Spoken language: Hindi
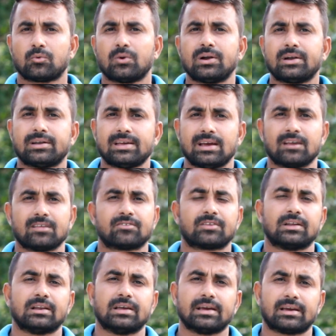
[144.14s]
20 हर्ज
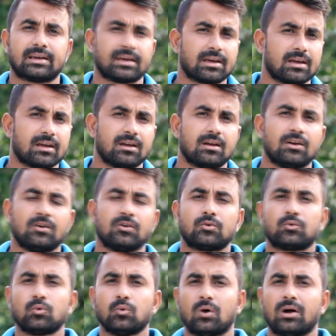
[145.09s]
से लेके
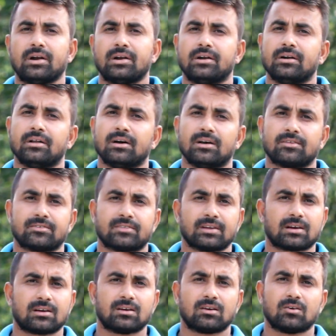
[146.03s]
200 हर्ज
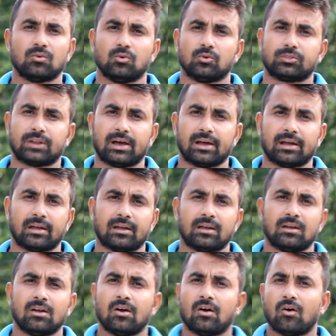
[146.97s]
तक होता है
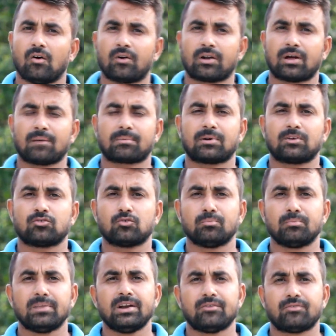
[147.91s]
और आपका जो
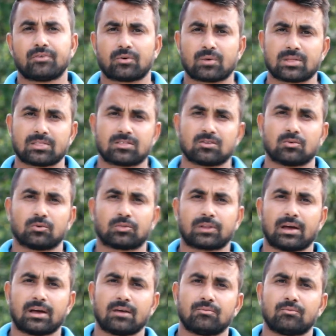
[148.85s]
मिड फ्रिक्वेंसी
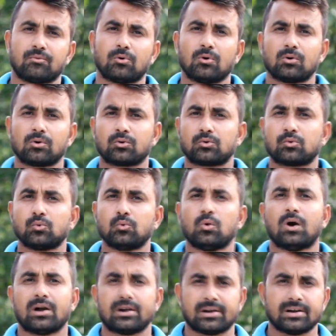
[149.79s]
होता है वो
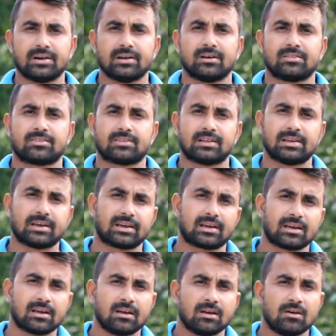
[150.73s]
200 हर्ज से
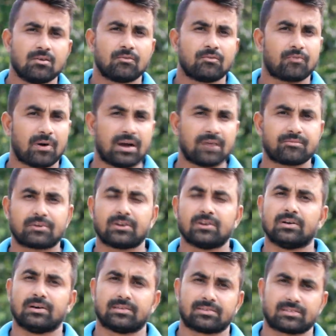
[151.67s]
लेके 5
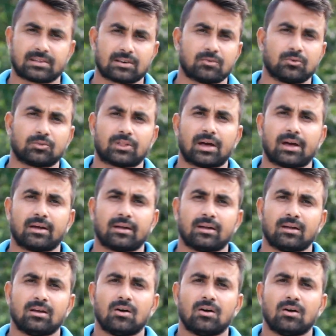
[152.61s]
किलो हर्ज तक होता है